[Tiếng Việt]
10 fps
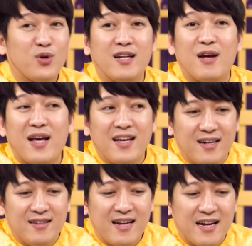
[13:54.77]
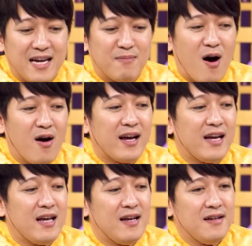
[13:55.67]
sóng điều hình đều thấy hết đề nghị bỏ
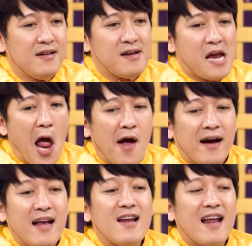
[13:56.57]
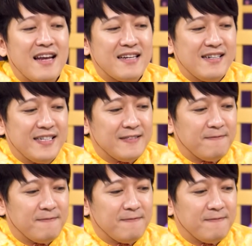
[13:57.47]
cái ấy lên lại đi cưng